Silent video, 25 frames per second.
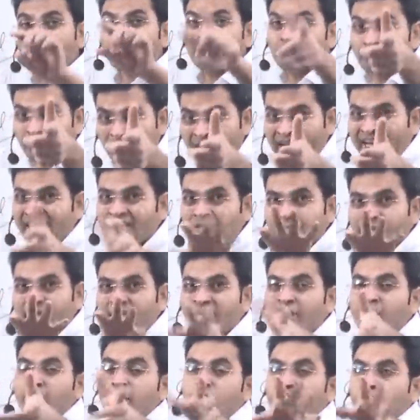माइंड
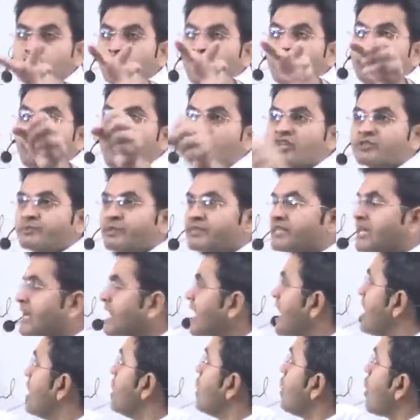में दो बॉक्स बन
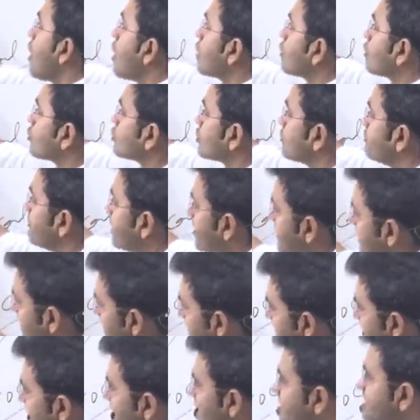जाएगा और
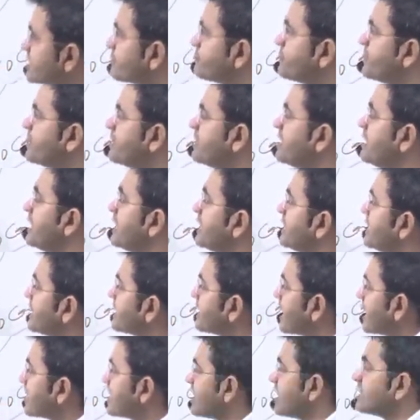ऑटोमेटिक यहां से फिर
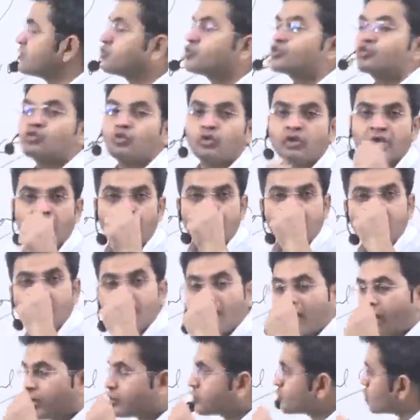निकलना शुरू होगा
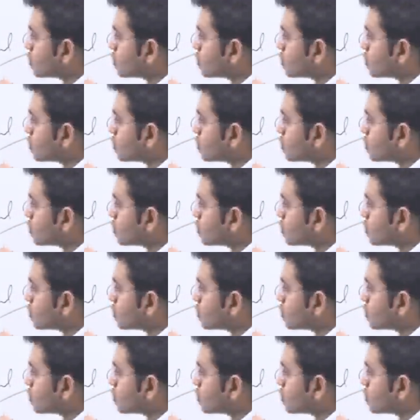और